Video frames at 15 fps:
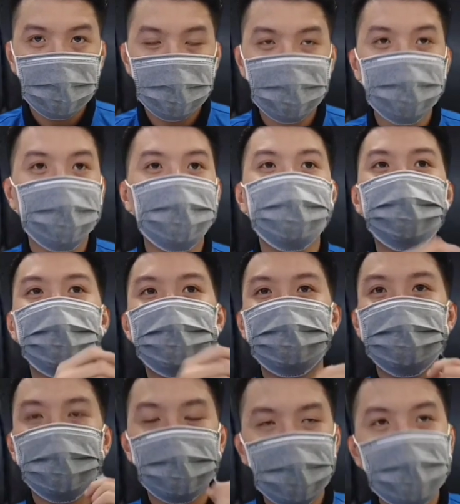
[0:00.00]
À, có thể các
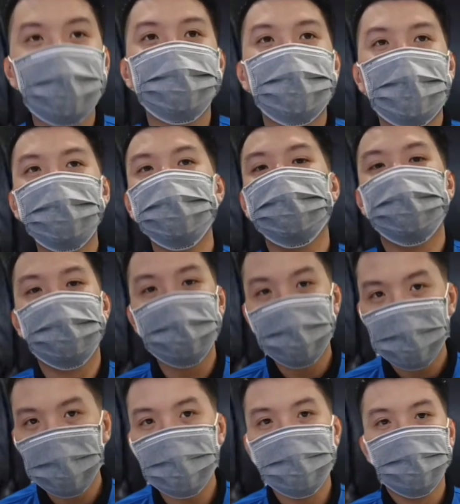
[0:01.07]
bạn thay chỉ tham khảo thôi vẫn
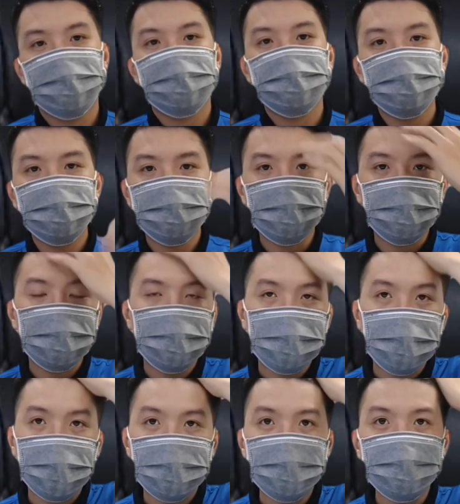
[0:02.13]
được ha cứ ờ,
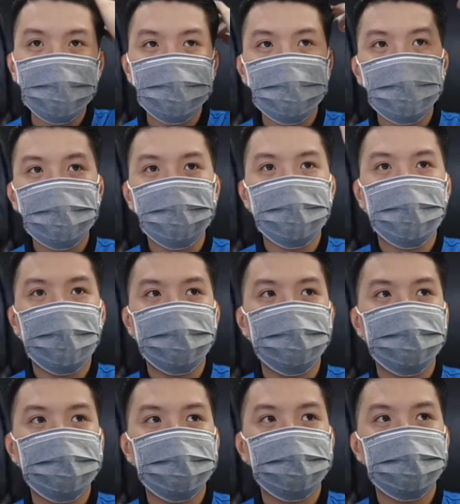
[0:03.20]
liên hệ với mình đi rồi
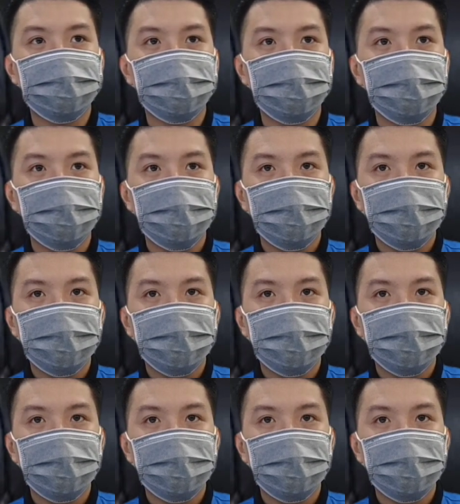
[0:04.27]
hẹn mình ờ,